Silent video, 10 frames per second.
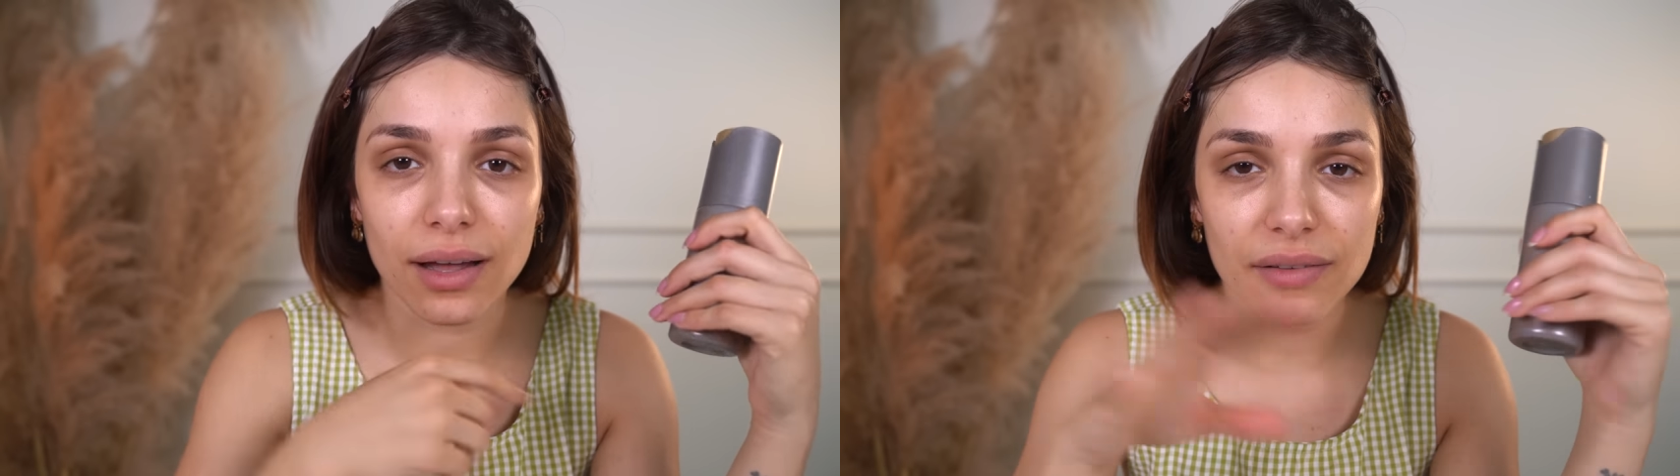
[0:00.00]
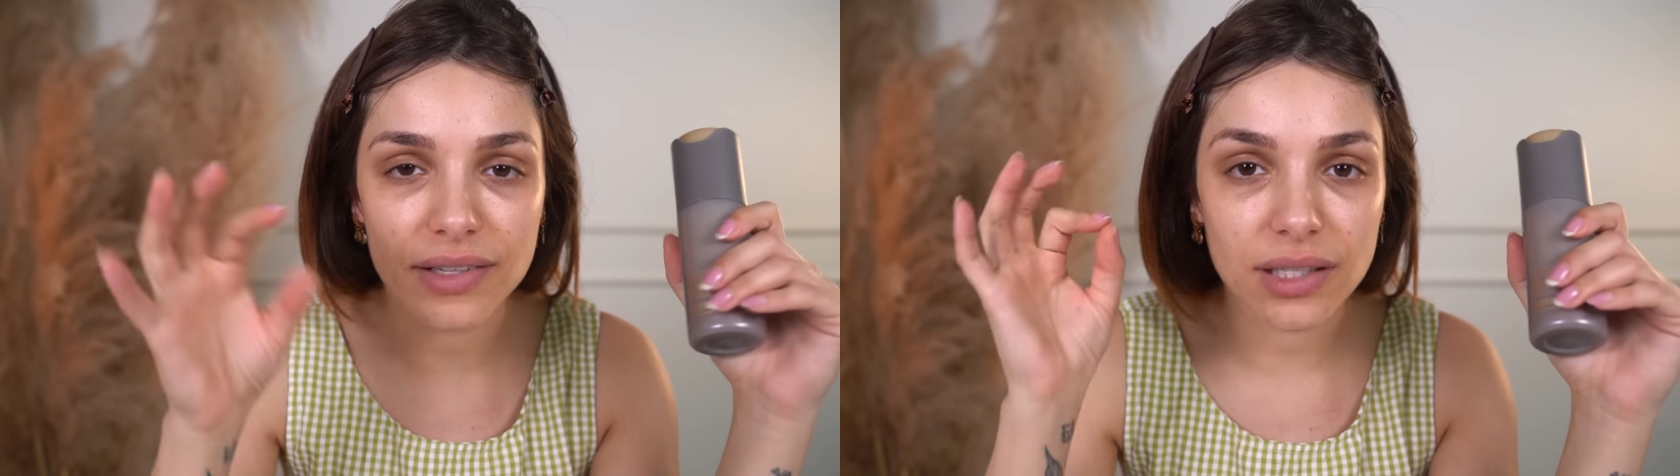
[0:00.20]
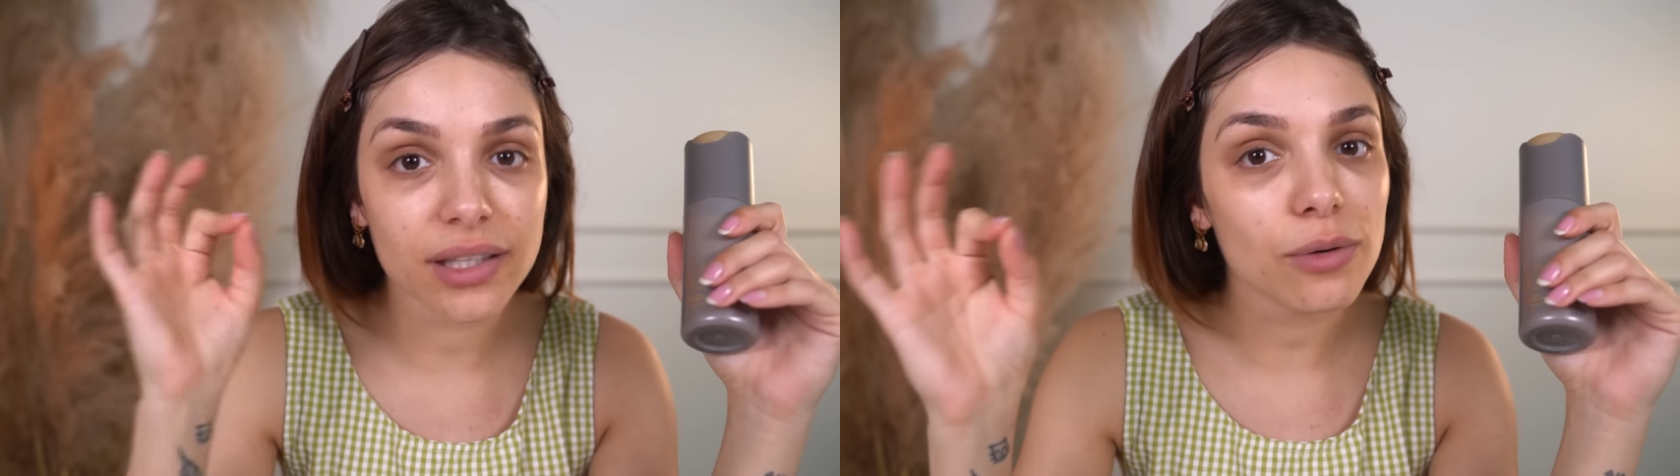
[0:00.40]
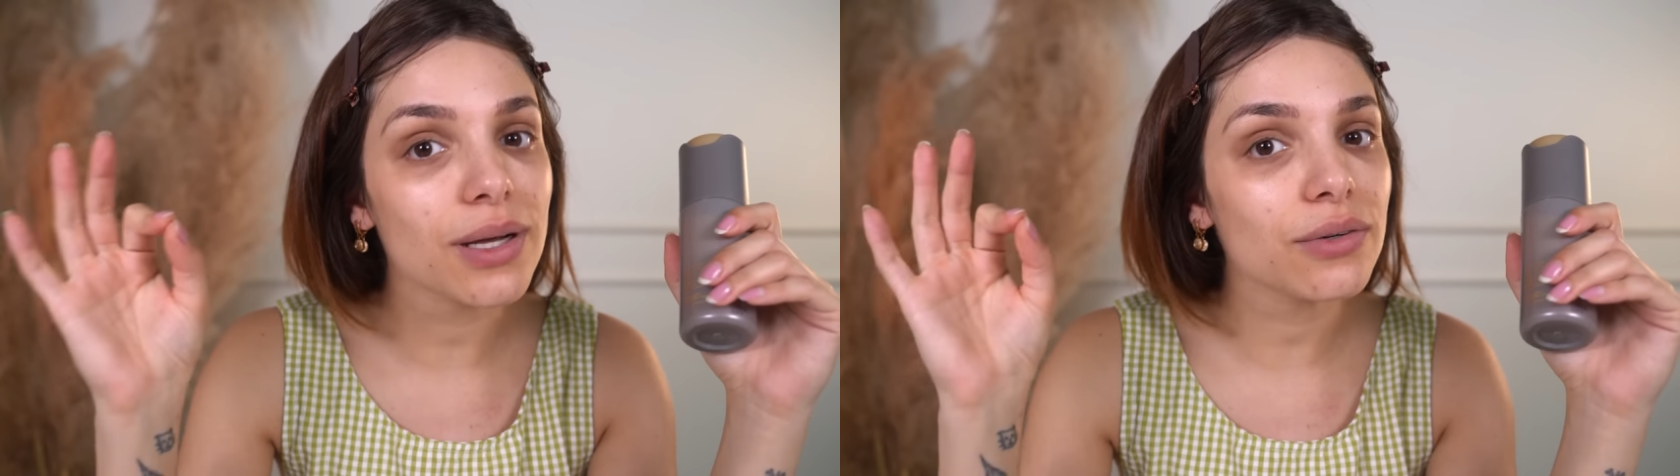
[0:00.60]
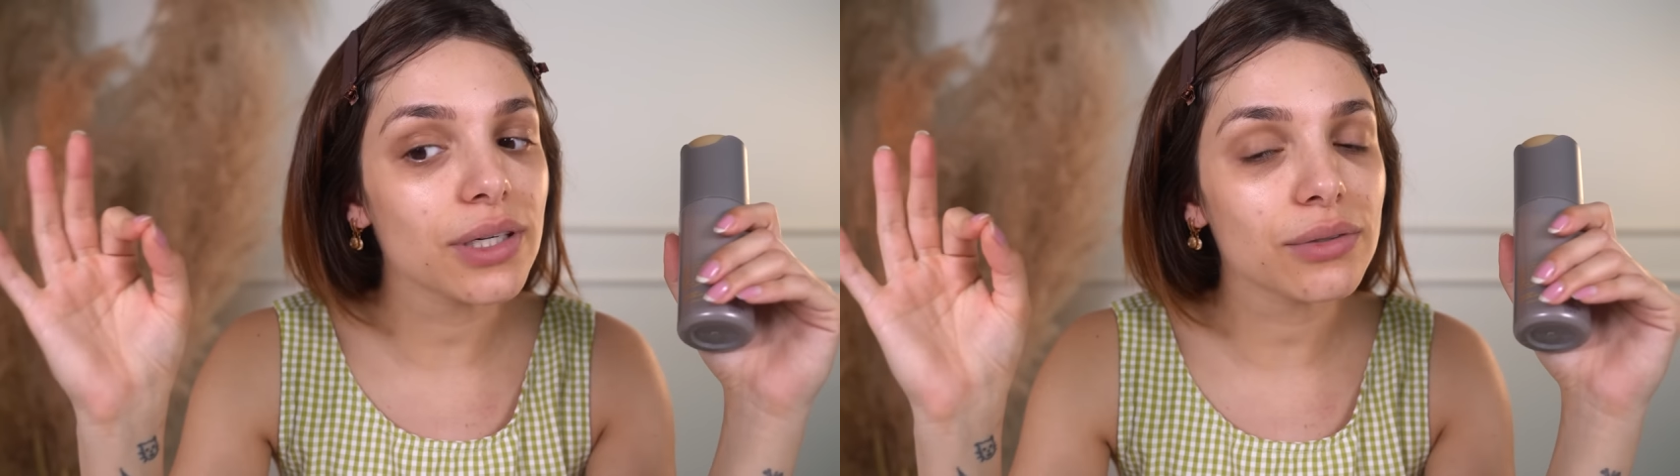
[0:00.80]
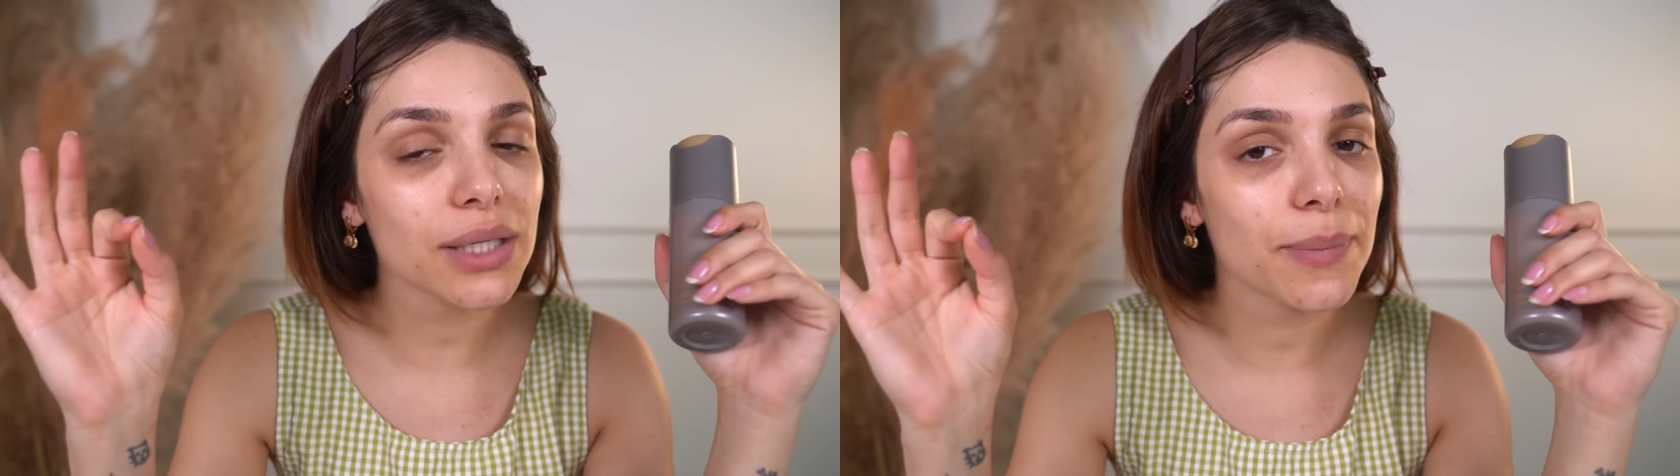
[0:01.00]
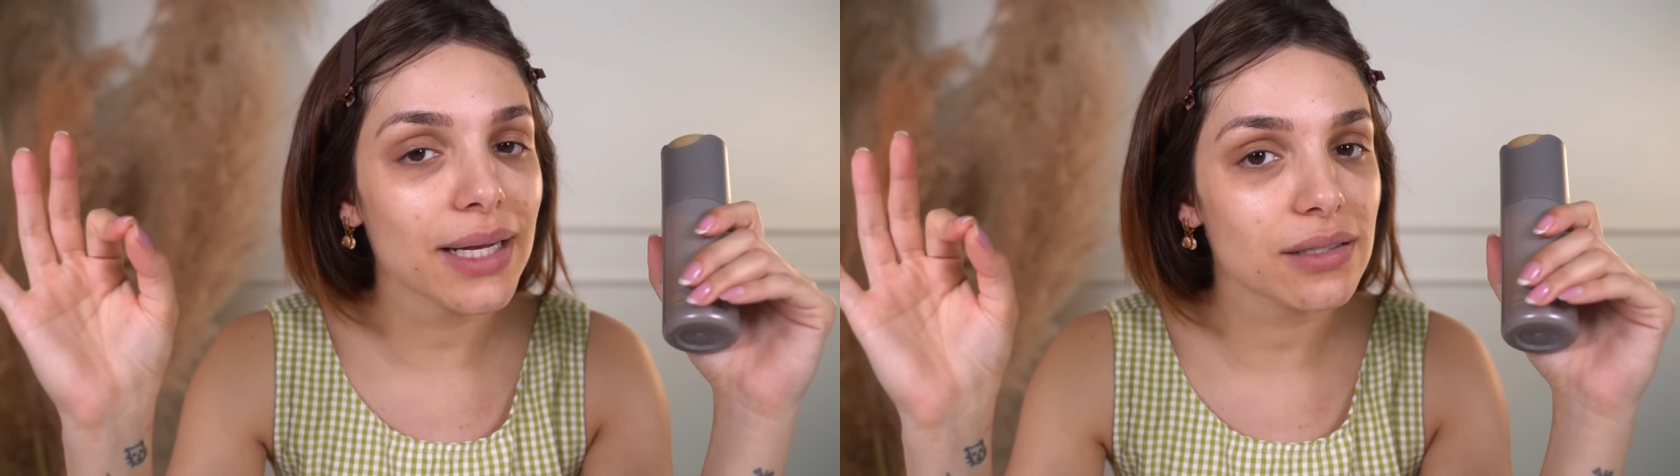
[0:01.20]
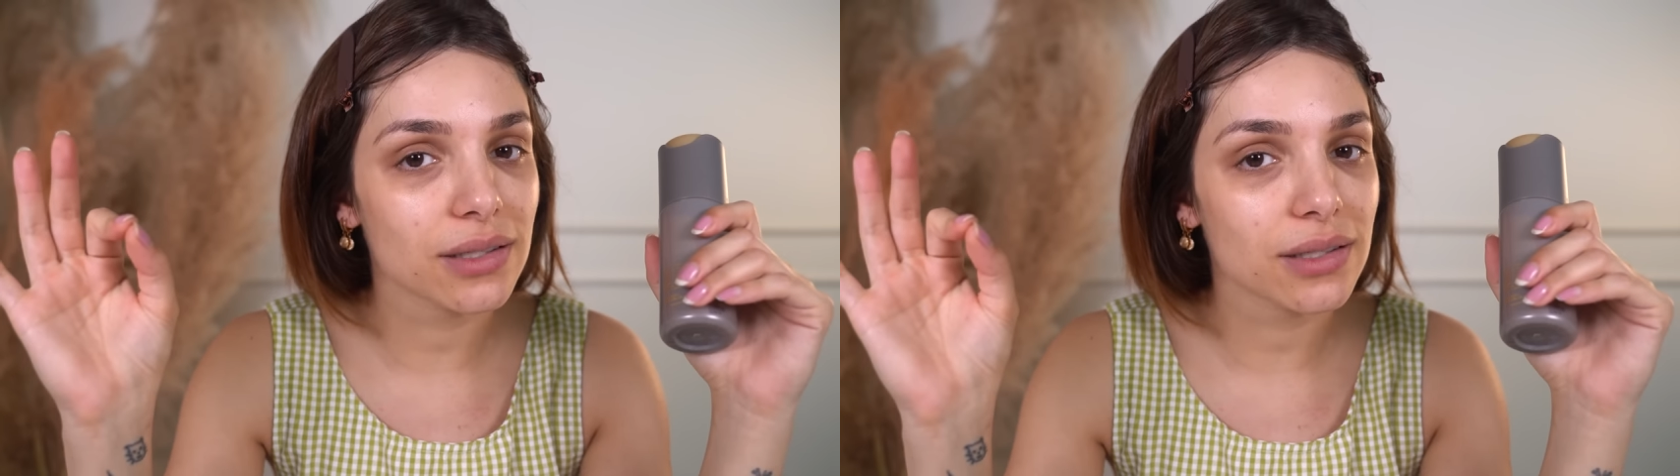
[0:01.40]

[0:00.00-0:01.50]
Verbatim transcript: Ela fez até o barulhinho da pele